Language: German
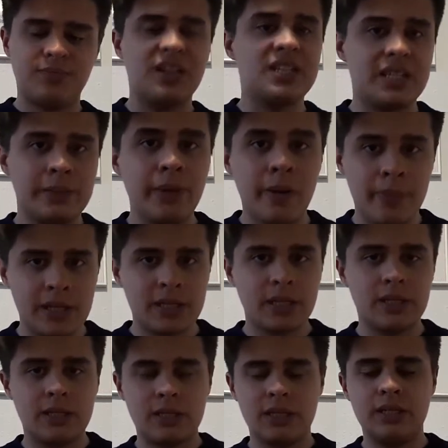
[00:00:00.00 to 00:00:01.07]
Weil es immer
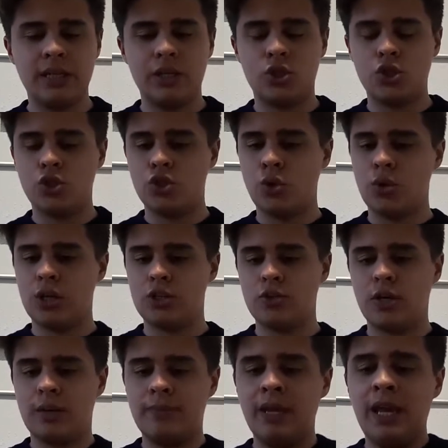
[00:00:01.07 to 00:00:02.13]
besser ist, identische Joker
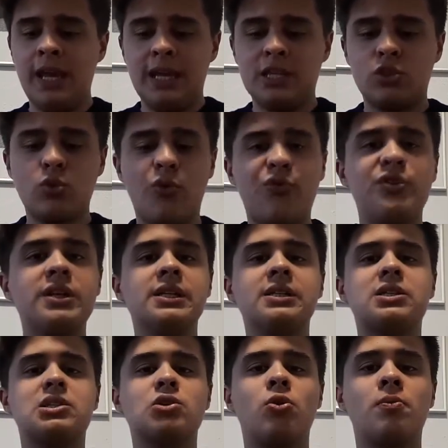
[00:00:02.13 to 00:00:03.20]
zu haben. So
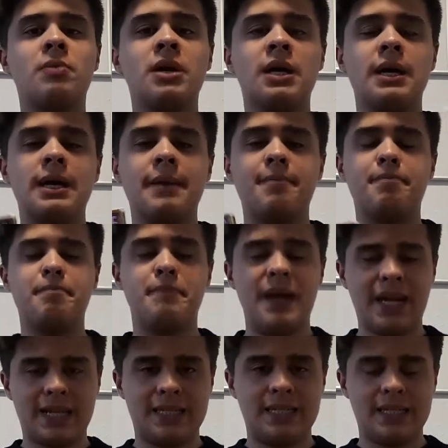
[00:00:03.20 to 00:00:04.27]
viel zum
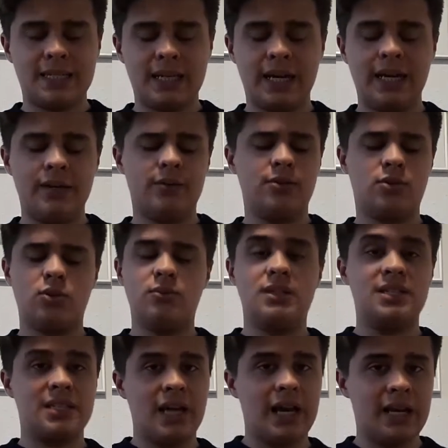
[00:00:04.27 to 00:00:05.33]
Back-Design und
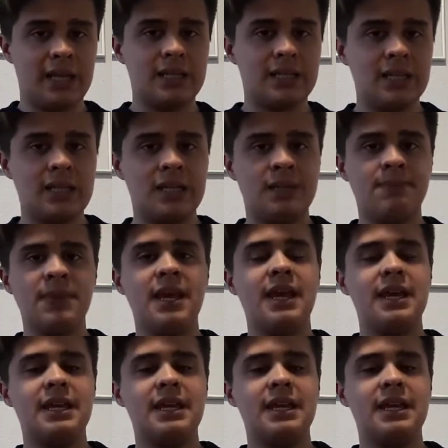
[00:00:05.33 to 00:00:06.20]
zum Design an sich.